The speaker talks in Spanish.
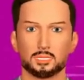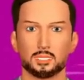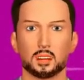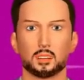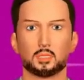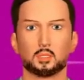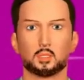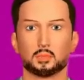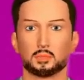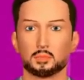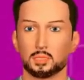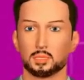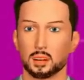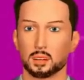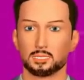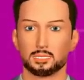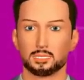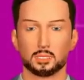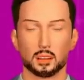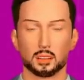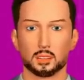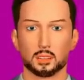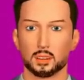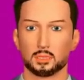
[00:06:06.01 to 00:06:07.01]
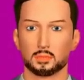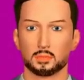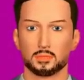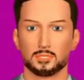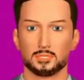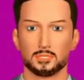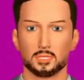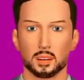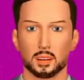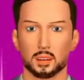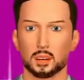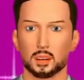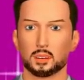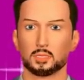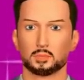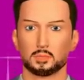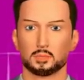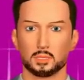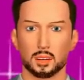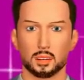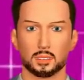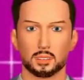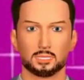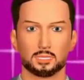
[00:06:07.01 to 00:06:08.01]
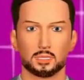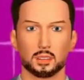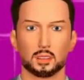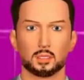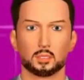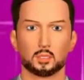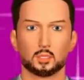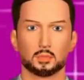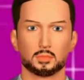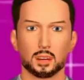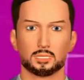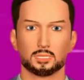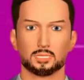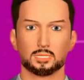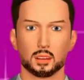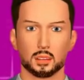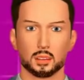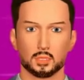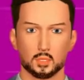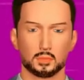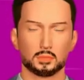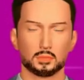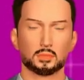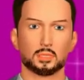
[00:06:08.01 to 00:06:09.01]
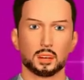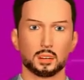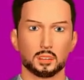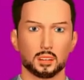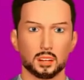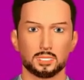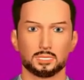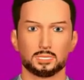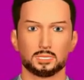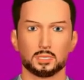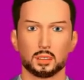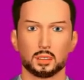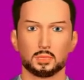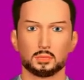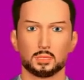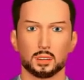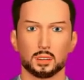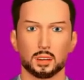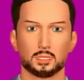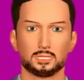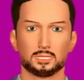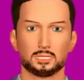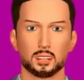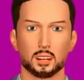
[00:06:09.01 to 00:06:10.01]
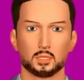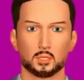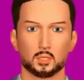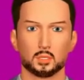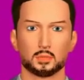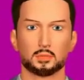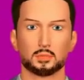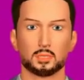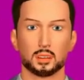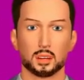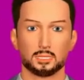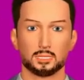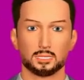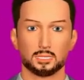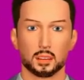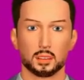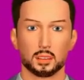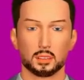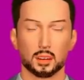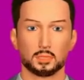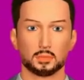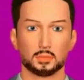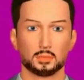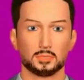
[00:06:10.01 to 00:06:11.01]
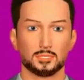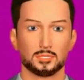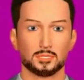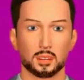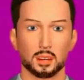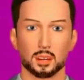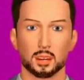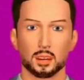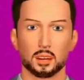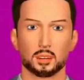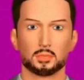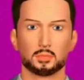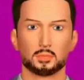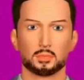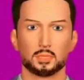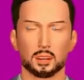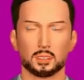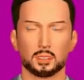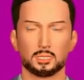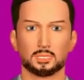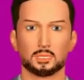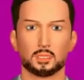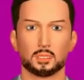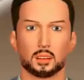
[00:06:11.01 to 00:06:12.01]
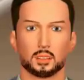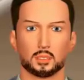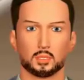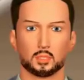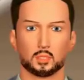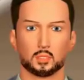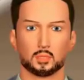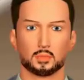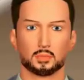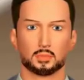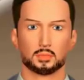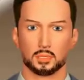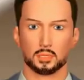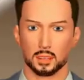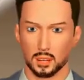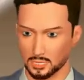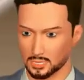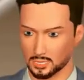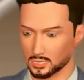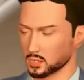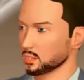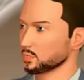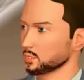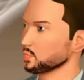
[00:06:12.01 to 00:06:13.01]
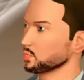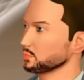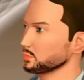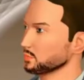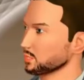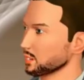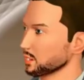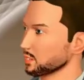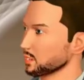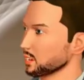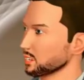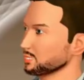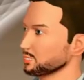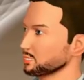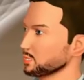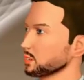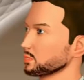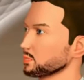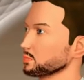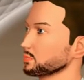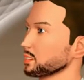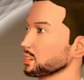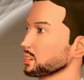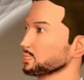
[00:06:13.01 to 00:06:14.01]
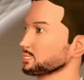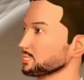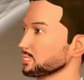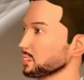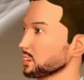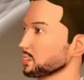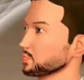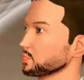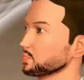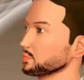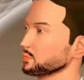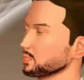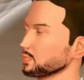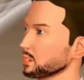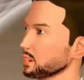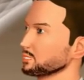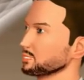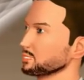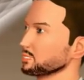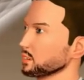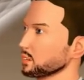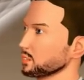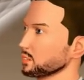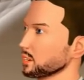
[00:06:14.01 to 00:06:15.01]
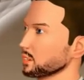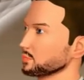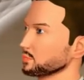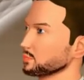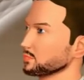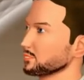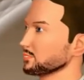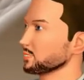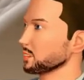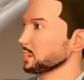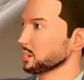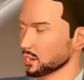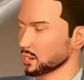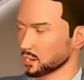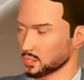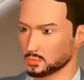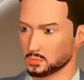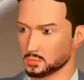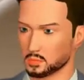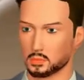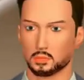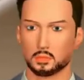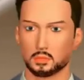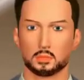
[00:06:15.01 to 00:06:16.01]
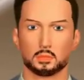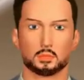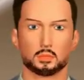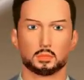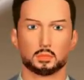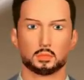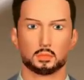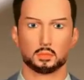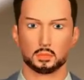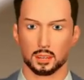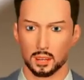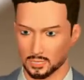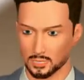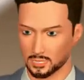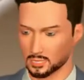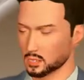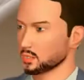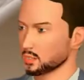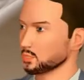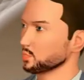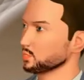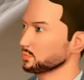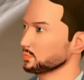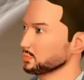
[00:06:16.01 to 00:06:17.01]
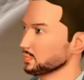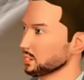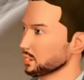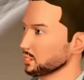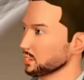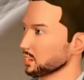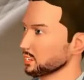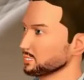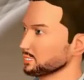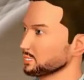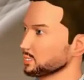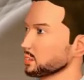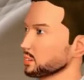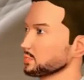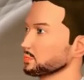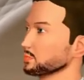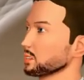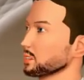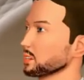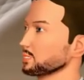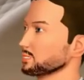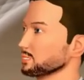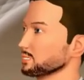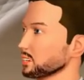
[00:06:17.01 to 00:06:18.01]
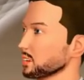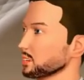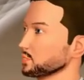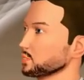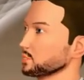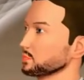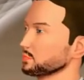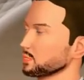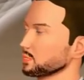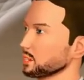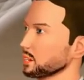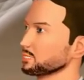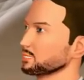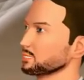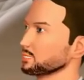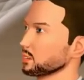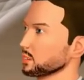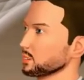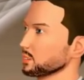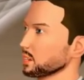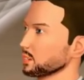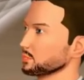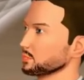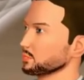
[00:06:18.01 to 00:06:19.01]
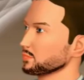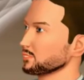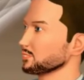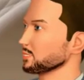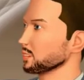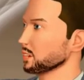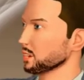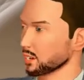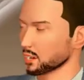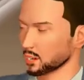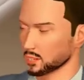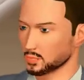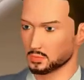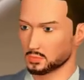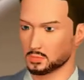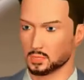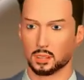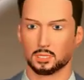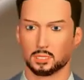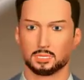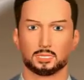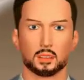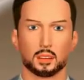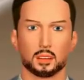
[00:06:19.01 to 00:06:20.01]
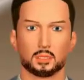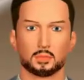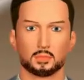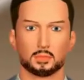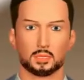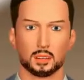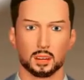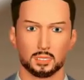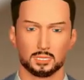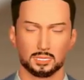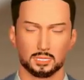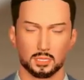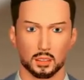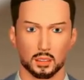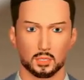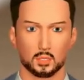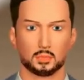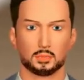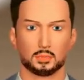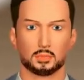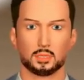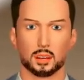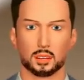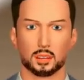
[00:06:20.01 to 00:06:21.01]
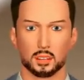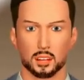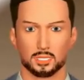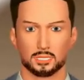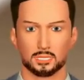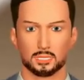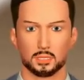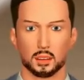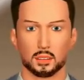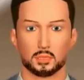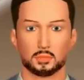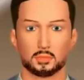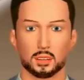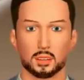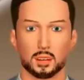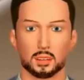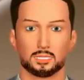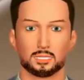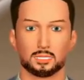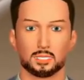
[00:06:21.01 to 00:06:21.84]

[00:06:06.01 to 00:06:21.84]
Décimo. No eres diferente. Cuando más te integras en tu propuesta de servicios, haces haces que sea más difícil competir con ella. Sé distinto, en cada momento. Meterte en el mix de tu oferta es hacerte distinto. Onceavo.